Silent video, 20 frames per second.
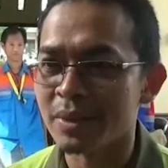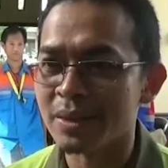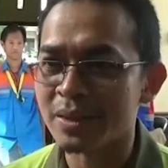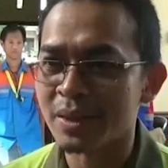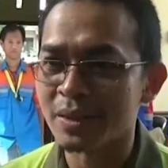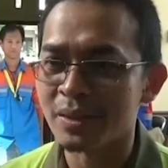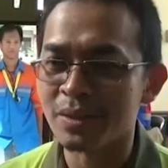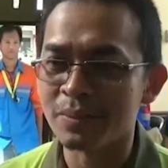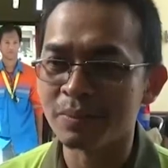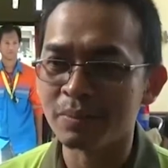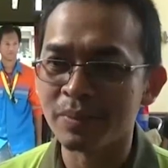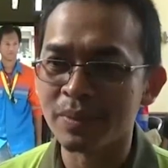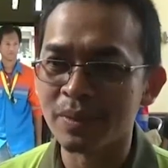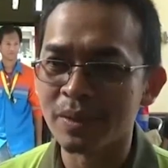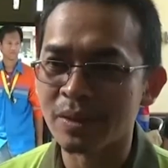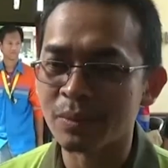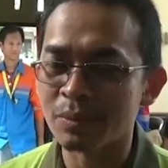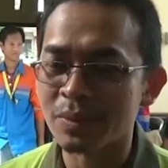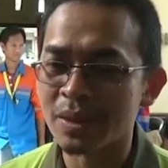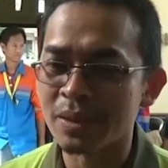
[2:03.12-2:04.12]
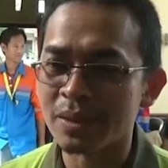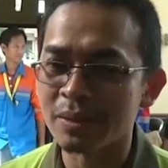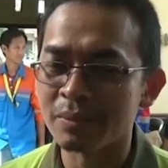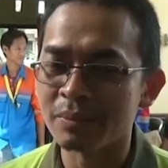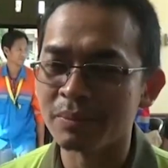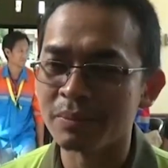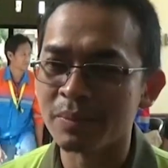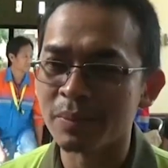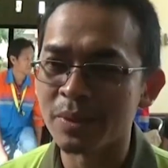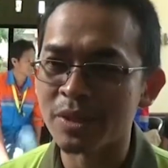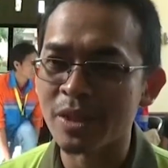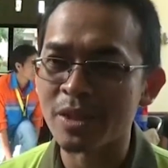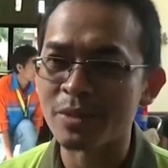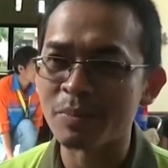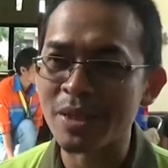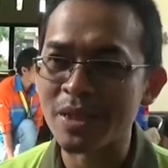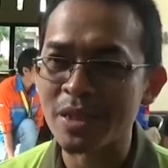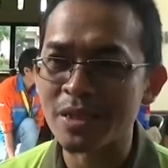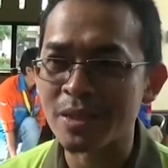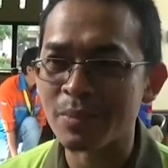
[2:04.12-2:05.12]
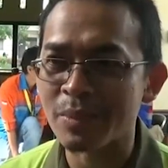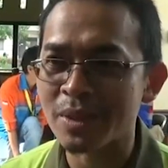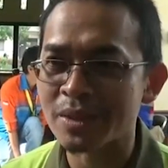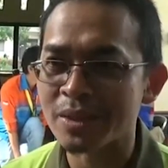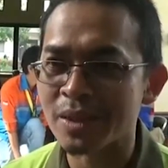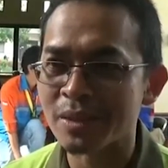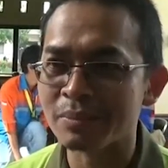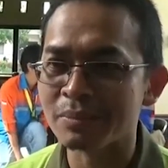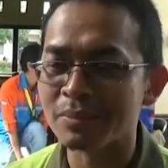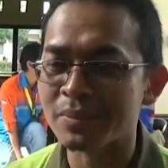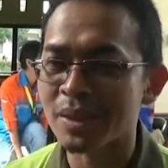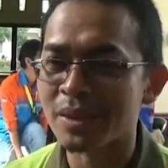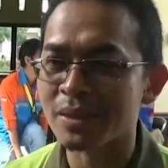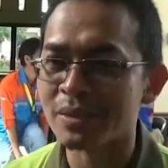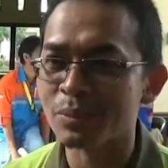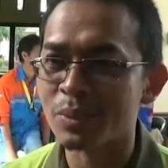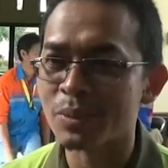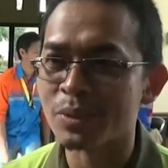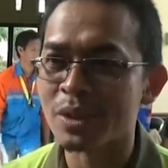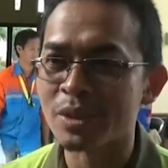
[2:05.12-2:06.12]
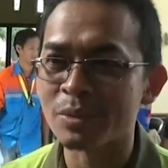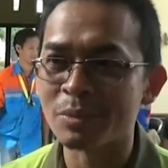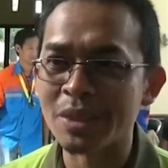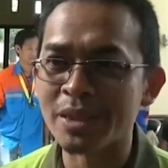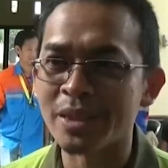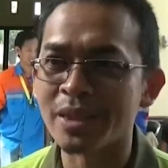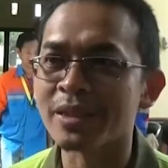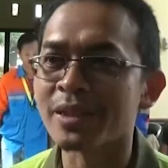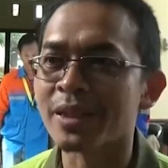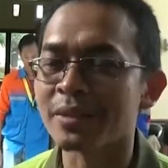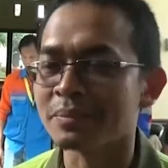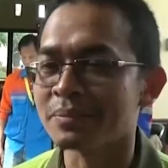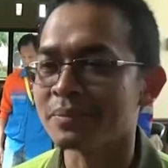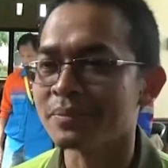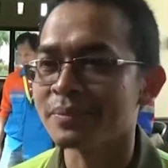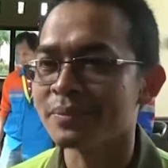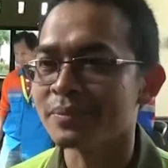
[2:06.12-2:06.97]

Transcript: mencakup uh, Puskesmas Asamastam dan Puskesmas Kintab.